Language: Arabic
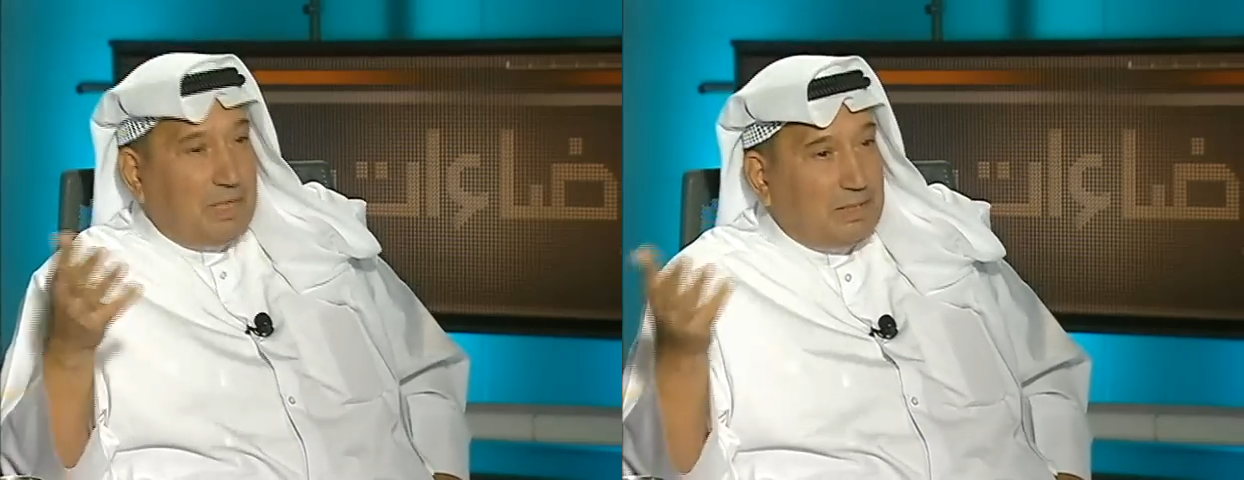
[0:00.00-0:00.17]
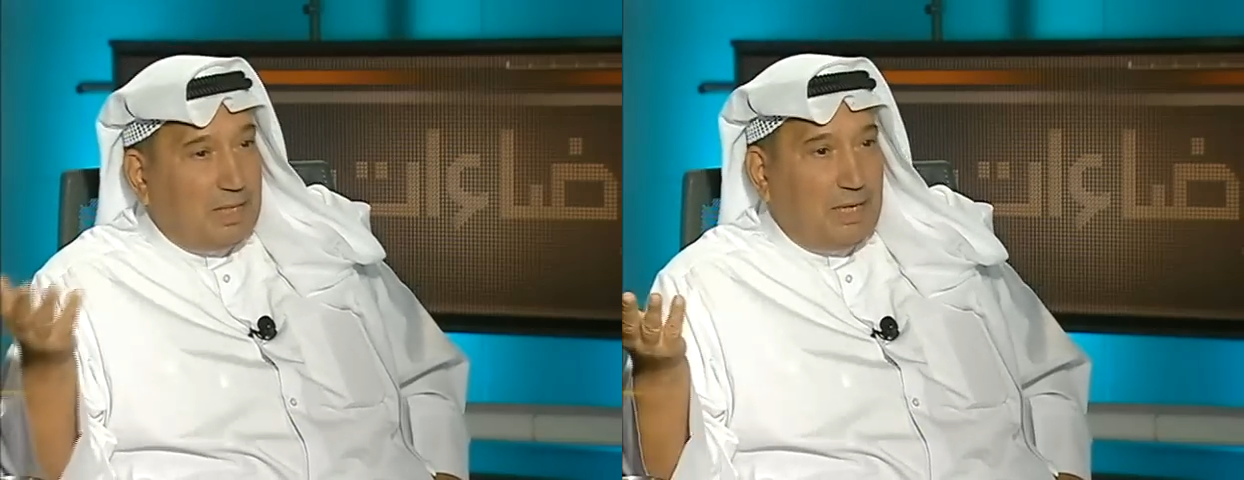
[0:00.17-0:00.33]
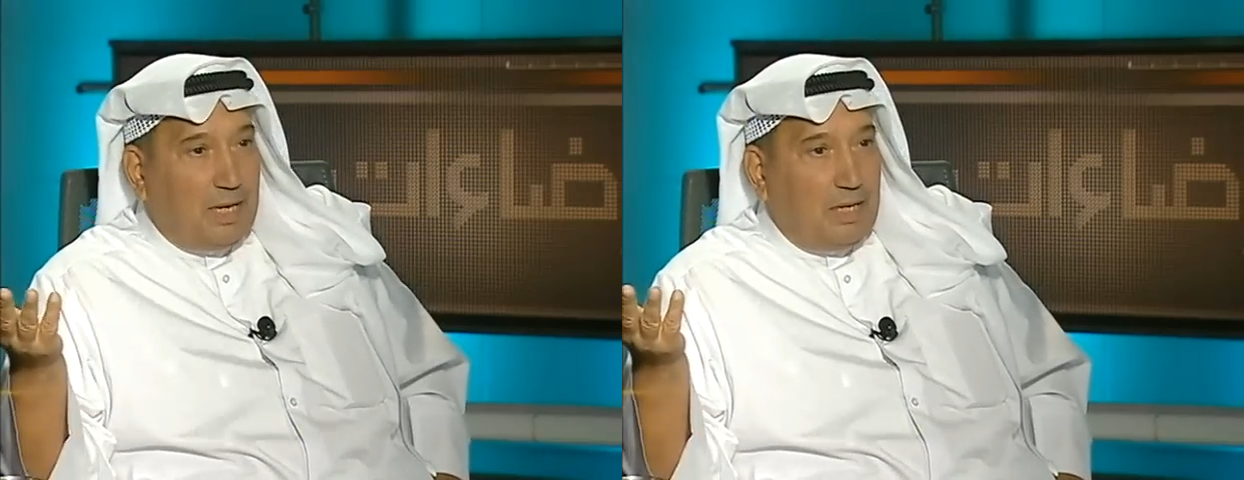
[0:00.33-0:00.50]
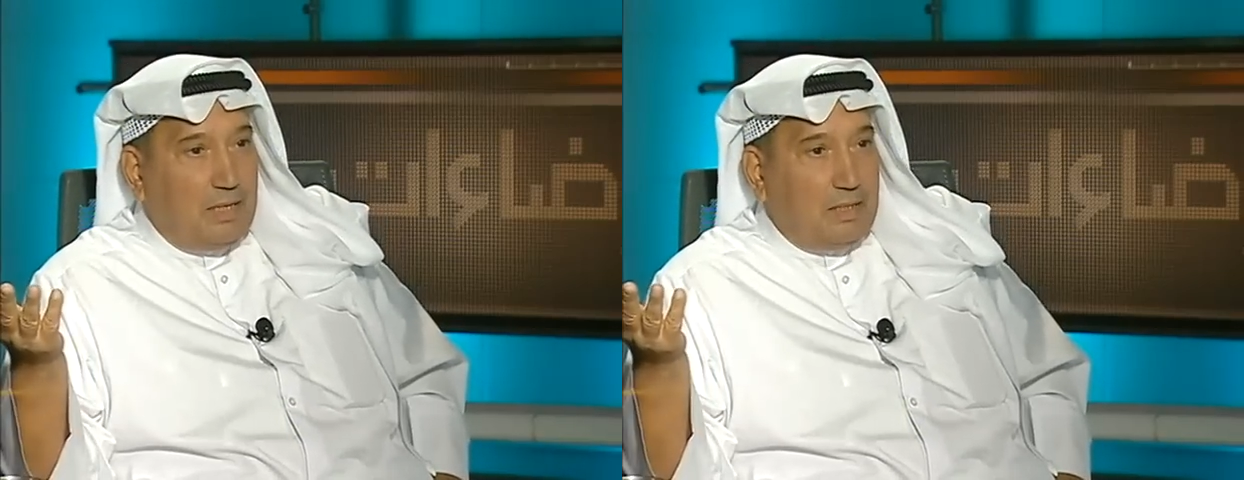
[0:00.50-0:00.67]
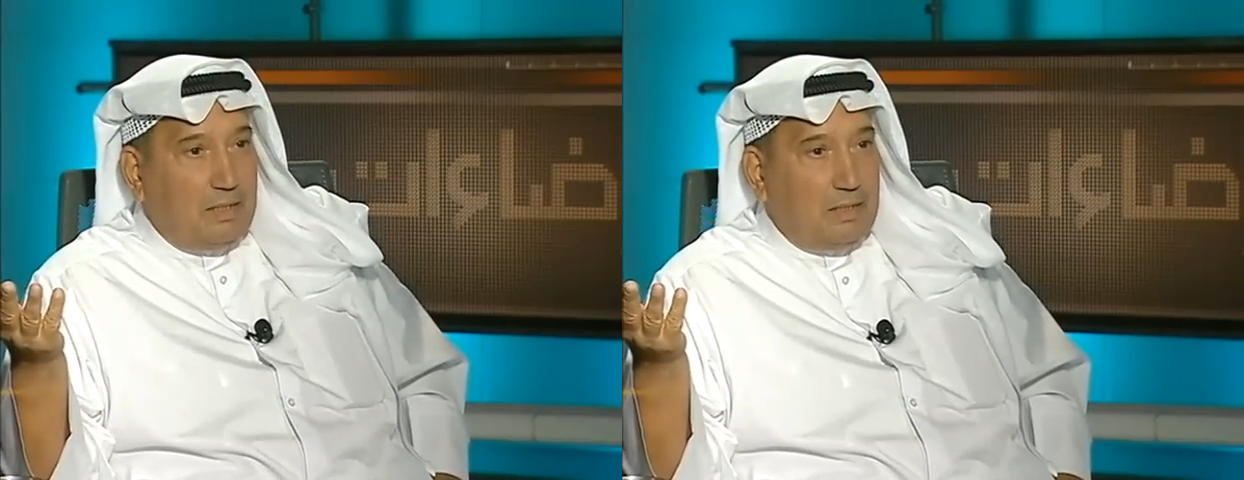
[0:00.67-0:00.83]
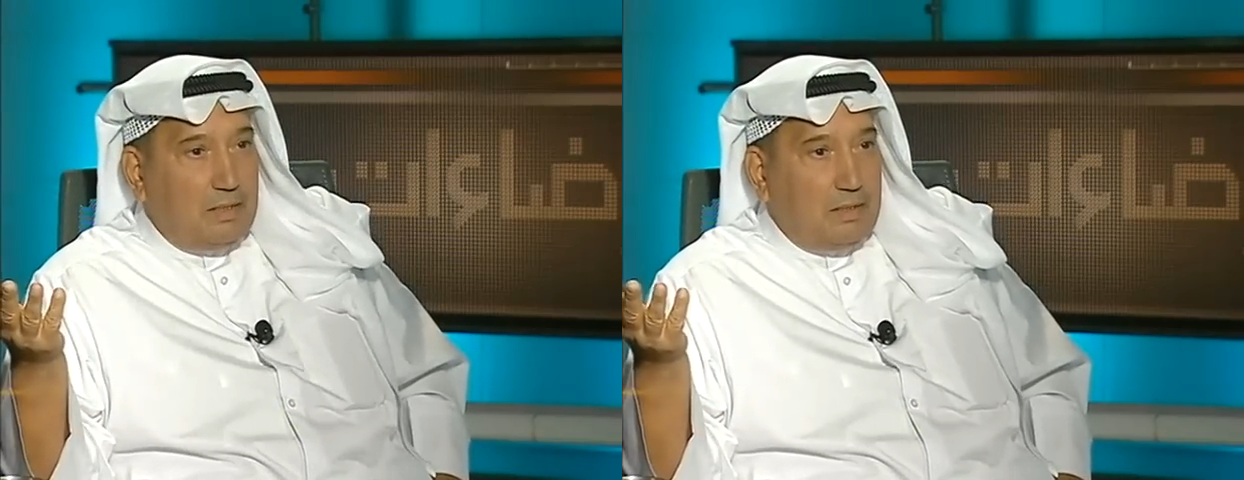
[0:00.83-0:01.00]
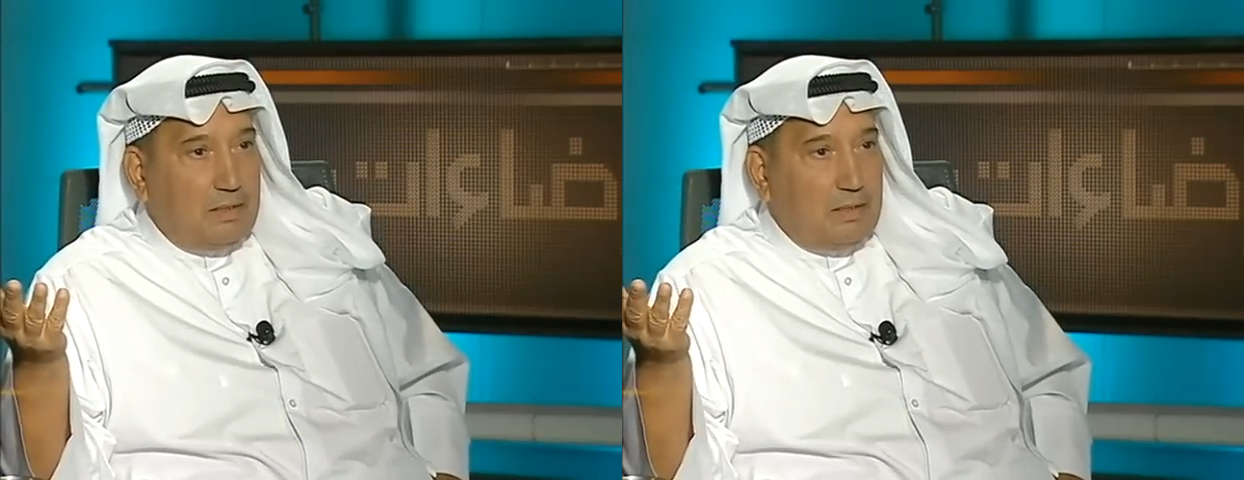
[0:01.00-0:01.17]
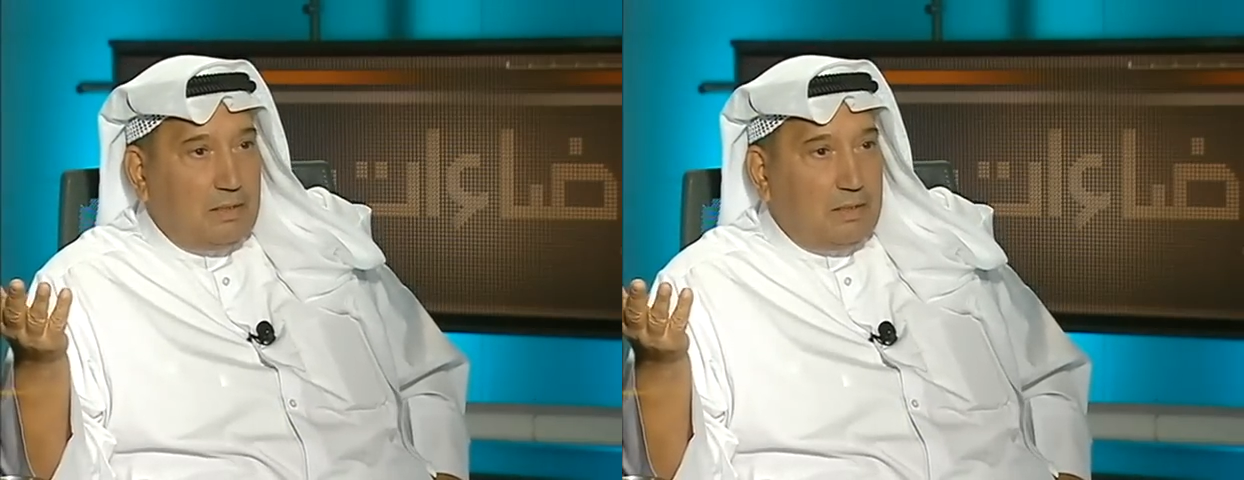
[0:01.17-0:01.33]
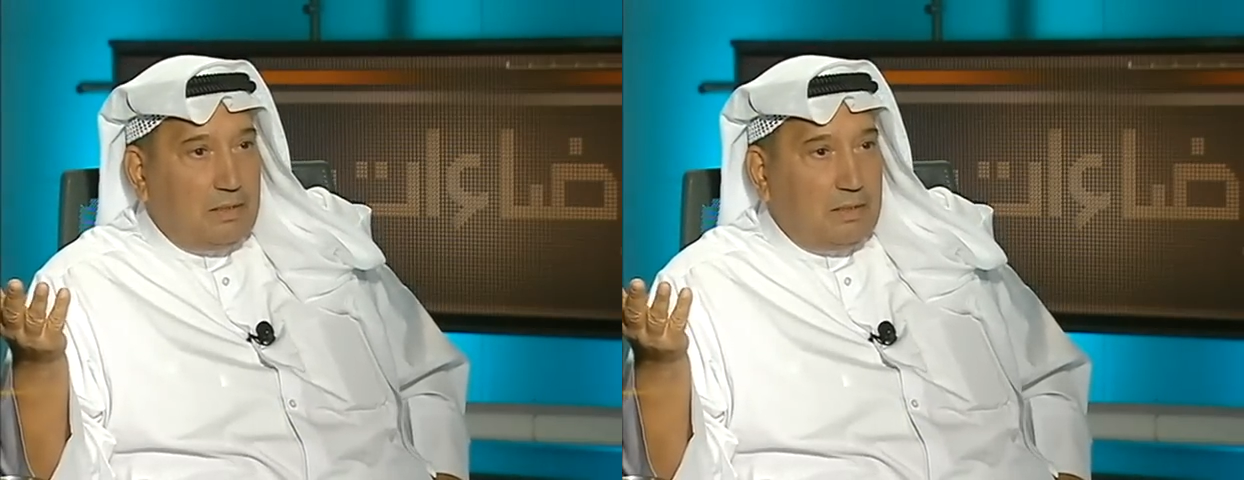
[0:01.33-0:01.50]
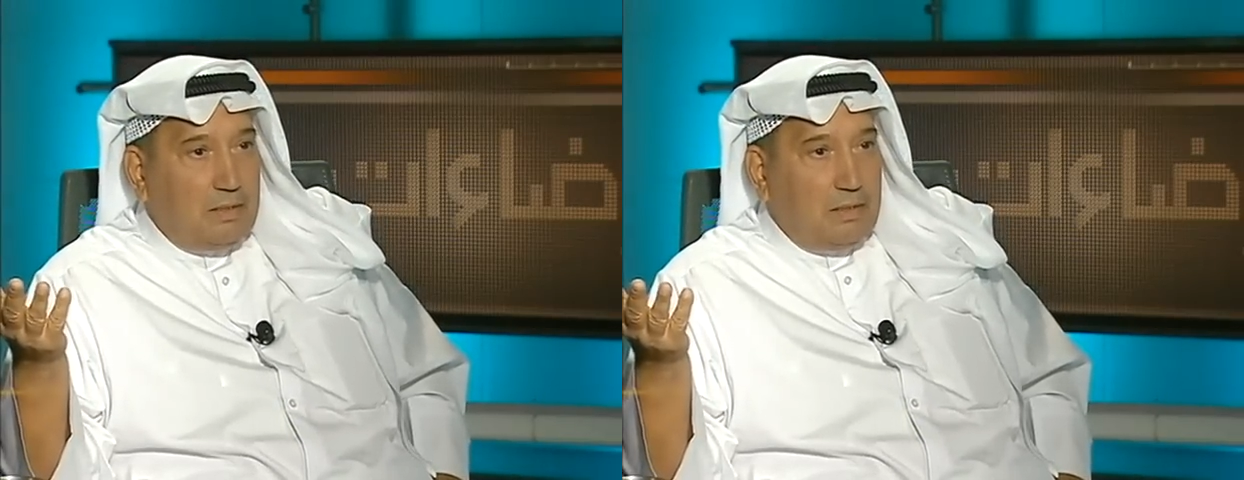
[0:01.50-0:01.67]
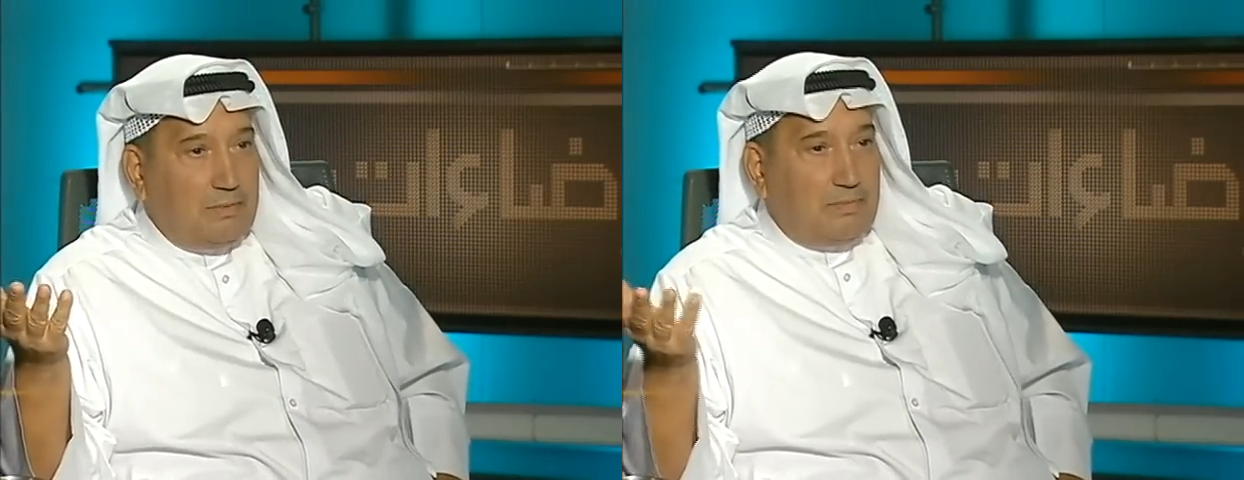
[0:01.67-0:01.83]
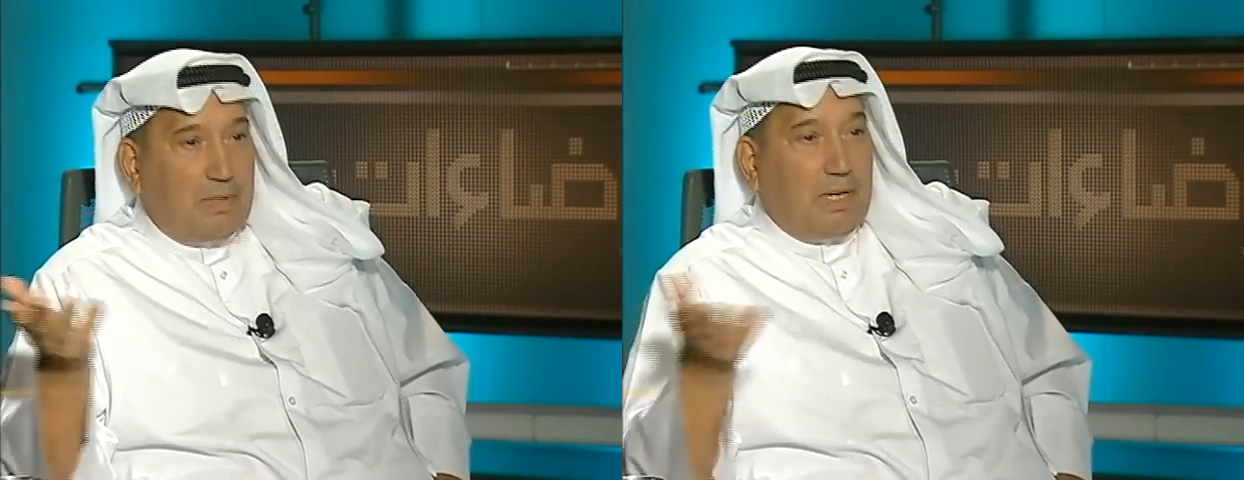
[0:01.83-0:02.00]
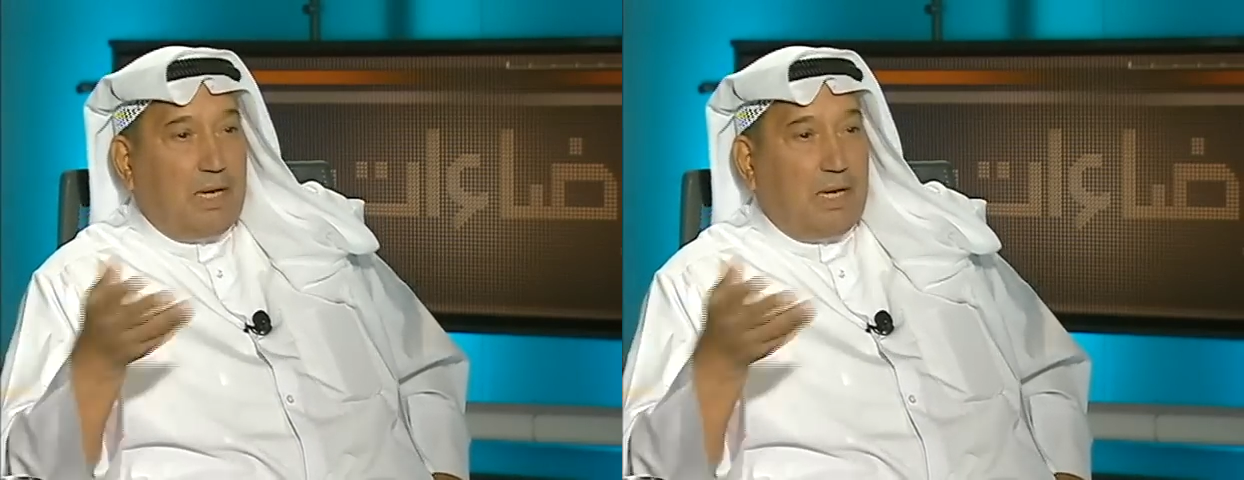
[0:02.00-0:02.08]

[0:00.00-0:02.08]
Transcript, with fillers: شريعة من قال